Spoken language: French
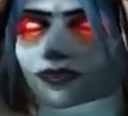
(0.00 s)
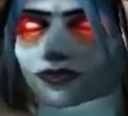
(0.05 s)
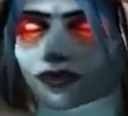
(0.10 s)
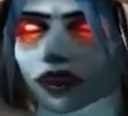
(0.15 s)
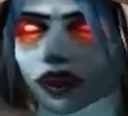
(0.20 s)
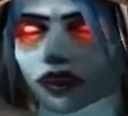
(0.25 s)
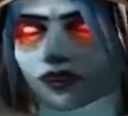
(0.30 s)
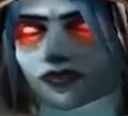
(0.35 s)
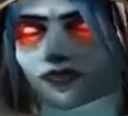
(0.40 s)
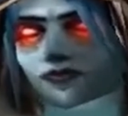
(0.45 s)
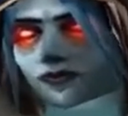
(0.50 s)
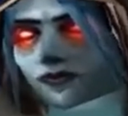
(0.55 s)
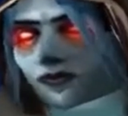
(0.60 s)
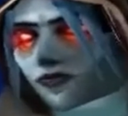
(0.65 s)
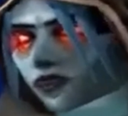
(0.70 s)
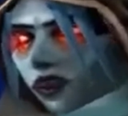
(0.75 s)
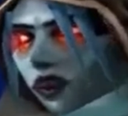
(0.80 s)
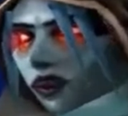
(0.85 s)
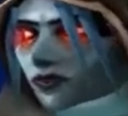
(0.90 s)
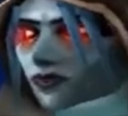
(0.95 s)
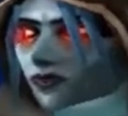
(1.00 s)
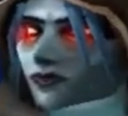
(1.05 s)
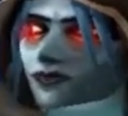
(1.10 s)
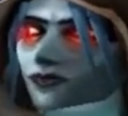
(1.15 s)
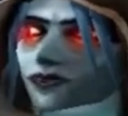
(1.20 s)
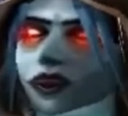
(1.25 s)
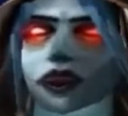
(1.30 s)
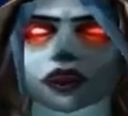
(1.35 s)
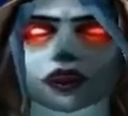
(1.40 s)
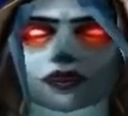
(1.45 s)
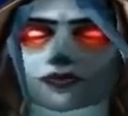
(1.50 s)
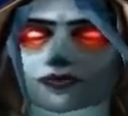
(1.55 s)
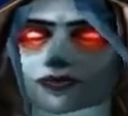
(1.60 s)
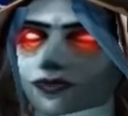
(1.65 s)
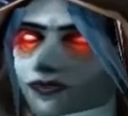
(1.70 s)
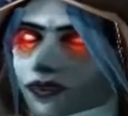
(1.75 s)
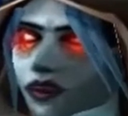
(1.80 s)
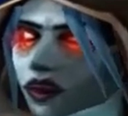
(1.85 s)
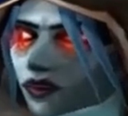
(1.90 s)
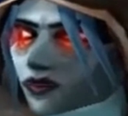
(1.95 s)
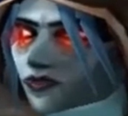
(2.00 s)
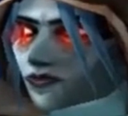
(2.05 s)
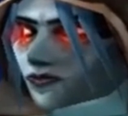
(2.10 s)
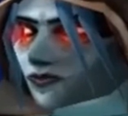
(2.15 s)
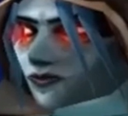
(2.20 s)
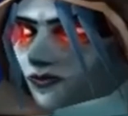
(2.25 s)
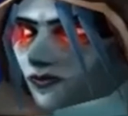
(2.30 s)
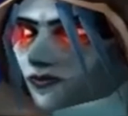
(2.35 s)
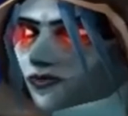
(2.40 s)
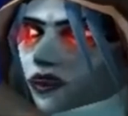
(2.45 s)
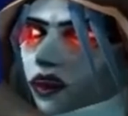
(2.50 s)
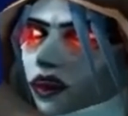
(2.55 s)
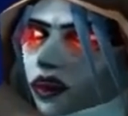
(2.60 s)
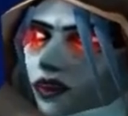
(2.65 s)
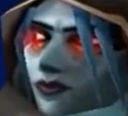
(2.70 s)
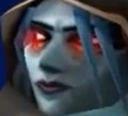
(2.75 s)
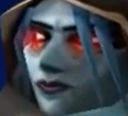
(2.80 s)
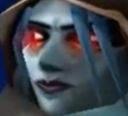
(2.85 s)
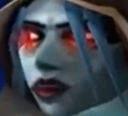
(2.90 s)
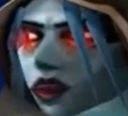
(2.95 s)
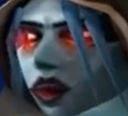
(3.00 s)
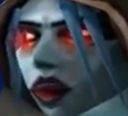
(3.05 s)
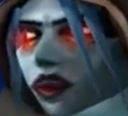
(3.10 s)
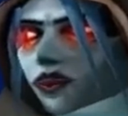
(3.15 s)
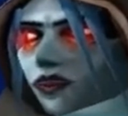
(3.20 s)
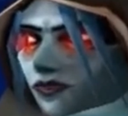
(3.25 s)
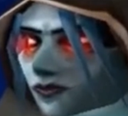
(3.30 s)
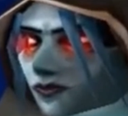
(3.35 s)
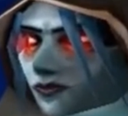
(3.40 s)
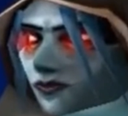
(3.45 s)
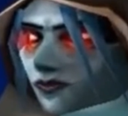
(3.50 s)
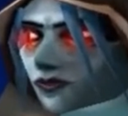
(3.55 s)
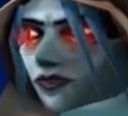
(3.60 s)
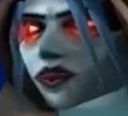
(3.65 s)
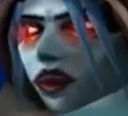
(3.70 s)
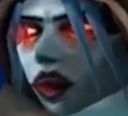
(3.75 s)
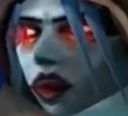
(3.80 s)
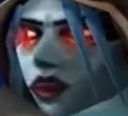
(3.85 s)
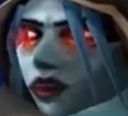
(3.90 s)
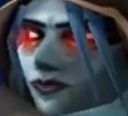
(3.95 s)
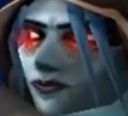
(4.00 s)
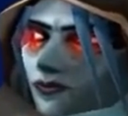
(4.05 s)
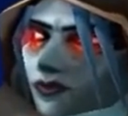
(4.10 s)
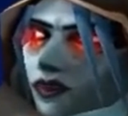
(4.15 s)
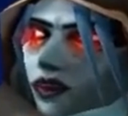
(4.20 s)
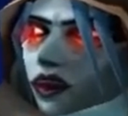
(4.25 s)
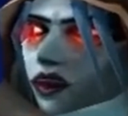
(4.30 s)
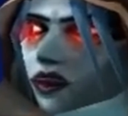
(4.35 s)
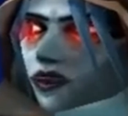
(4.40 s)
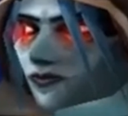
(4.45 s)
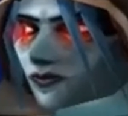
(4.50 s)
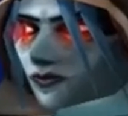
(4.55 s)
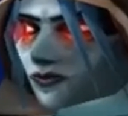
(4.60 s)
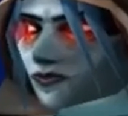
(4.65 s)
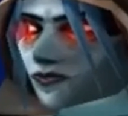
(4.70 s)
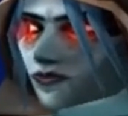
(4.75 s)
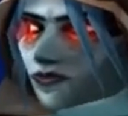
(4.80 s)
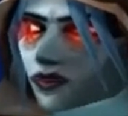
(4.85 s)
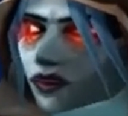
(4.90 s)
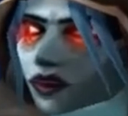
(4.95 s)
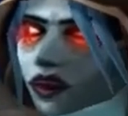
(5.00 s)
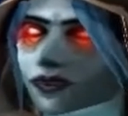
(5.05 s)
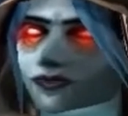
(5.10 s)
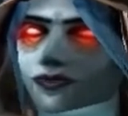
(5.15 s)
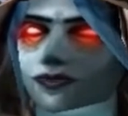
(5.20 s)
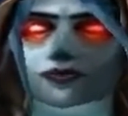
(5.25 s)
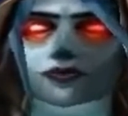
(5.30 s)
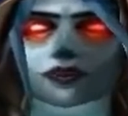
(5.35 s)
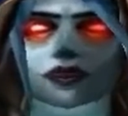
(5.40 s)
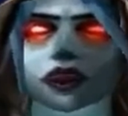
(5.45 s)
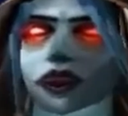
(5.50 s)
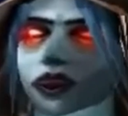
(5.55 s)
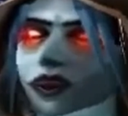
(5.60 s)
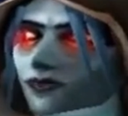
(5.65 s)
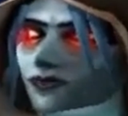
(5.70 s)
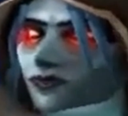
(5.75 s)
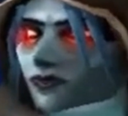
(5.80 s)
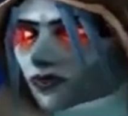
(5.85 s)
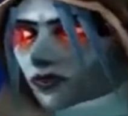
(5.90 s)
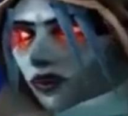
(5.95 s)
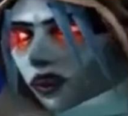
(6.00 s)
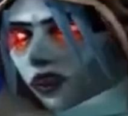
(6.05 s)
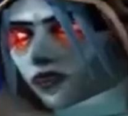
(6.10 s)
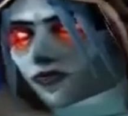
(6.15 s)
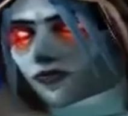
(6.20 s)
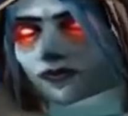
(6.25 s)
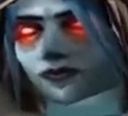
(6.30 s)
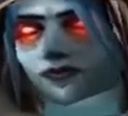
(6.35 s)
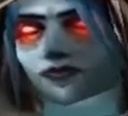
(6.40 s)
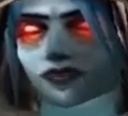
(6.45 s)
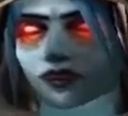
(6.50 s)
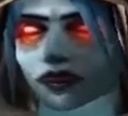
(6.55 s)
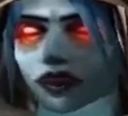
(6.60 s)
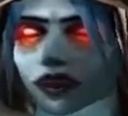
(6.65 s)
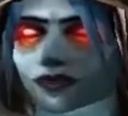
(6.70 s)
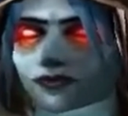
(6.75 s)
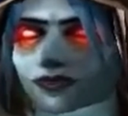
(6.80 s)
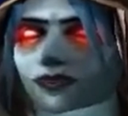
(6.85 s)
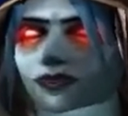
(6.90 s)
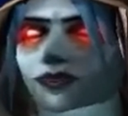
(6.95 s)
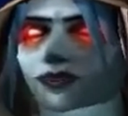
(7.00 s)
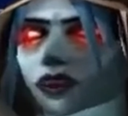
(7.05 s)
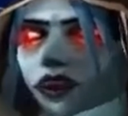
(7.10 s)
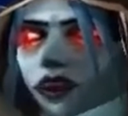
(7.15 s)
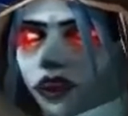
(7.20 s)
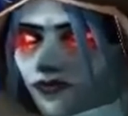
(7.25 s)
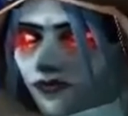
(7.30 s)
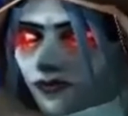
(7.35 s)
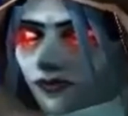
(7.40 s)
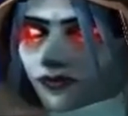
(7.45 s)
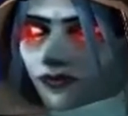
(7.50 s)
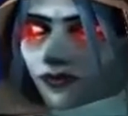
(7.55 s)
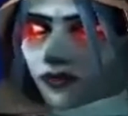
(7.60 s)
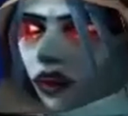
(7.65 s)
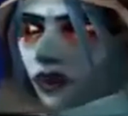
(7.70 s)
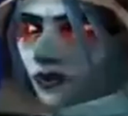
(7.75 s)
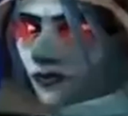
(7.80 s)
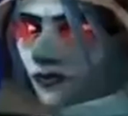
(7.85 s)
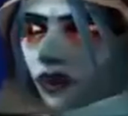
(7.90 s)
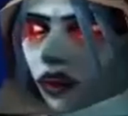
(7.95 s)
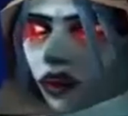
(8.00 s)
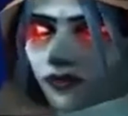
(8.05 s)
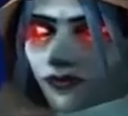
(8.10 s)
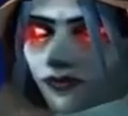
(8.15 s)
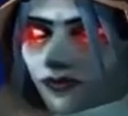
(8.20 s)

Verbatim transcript: ces créatures gluantes pourront nous être utiles. Trouvez leur chef et contrôlez-le. La créature que nous cherchons doit être cet